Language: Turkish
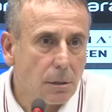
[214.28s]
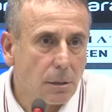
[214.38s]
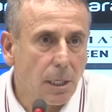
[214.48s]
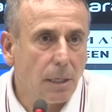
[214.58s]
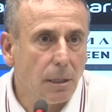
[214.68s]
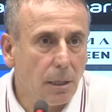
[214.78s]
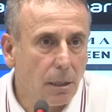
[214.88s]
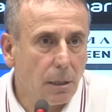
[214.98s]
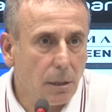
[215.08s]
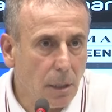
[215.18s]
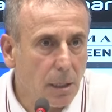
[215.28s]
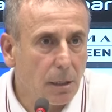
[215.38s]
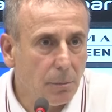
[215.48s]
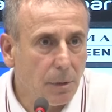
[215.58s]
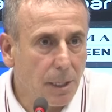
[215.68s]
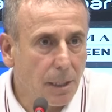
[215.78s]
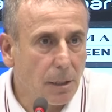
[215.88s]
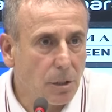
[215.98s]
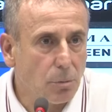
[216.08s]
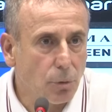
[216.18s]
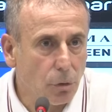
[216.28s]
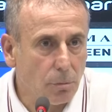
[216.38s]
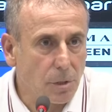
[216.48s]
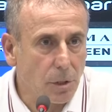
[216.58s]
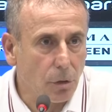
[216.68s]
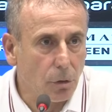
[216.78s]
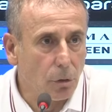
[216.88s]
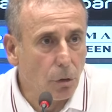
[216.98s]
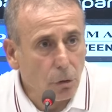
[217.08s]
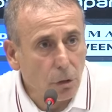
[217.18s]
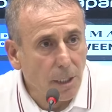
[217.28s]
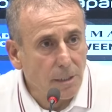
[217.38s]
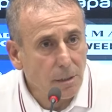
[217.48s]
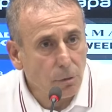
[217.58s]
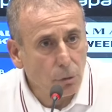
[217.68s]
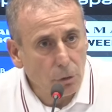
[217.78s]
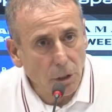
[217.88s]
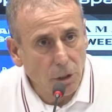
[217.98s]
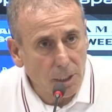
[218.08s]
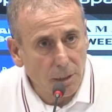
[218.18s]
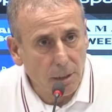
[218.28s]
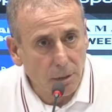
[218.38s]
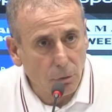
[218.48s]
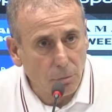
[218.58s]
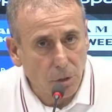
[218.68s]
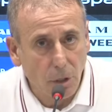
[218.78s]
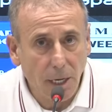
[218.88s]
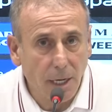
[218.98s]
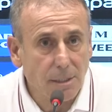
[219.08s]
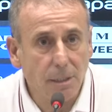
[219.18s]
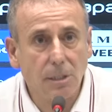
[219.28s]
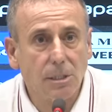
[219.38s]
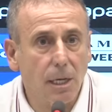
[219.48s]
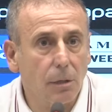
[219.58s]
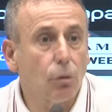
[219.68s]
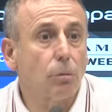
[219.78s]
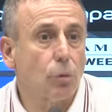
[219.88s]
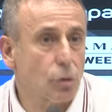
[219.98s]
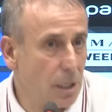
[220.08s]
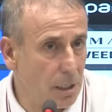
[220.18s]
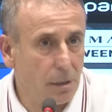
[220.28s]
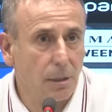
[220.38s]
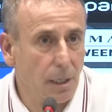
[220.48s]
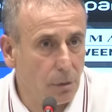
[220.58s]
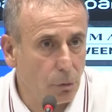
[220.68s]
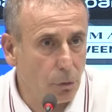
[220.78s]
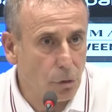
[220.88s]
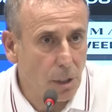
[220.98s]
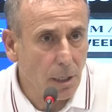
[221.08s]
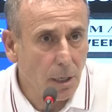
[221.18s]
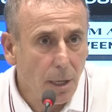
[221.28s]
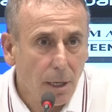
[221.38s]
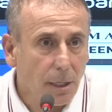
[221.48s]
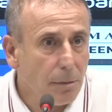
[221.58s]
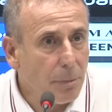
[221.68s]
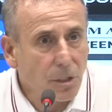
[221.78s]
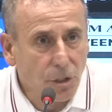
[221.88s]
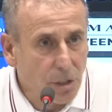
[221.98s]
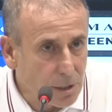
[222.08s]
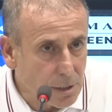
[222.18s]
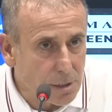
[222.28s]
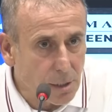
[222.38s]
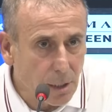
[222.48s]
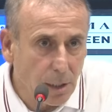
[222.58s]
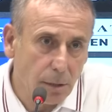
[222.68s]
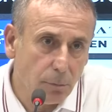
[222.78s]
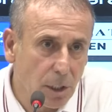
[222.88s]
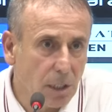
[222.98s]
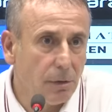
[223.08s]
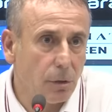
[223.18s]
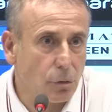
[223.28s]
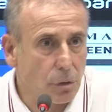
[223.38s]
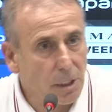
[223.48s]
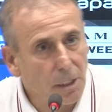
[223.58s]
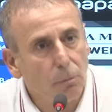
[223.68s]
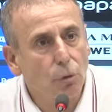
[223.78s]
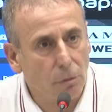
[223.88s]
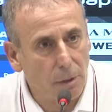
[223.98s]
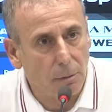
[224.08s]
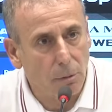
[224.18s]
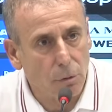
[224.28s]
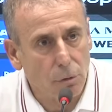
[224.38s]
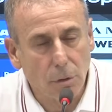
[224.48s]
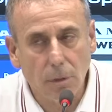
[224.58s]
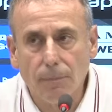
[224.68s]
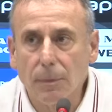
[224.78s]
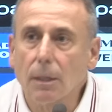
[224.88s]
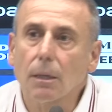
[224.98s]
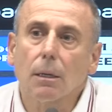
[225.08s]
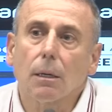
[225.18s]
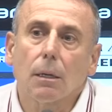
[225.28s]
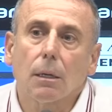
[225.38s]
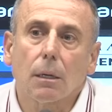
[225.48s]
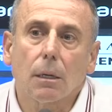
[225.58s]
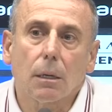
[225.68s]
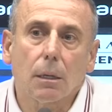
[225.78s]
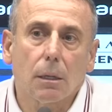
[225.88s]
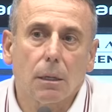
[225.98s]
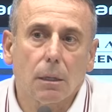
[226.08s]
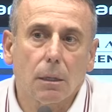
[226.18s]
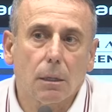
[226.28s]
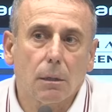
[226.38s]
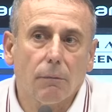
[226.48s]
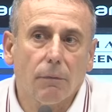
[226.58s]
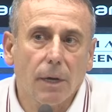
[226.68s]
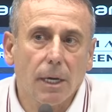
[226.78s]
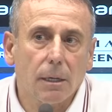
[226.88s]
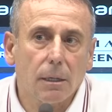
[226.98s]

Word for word: kendi akademinden yetişmiş olması gerekiyor. 4 tanesi de Türkiye şartlarından olması gerekiyor. Eğer 8 tane olmuyorsa, 6 tane oluyorsa 25 kişilik listeye 22 veriyorsun, 23 verebiliyorsun. Ee, ve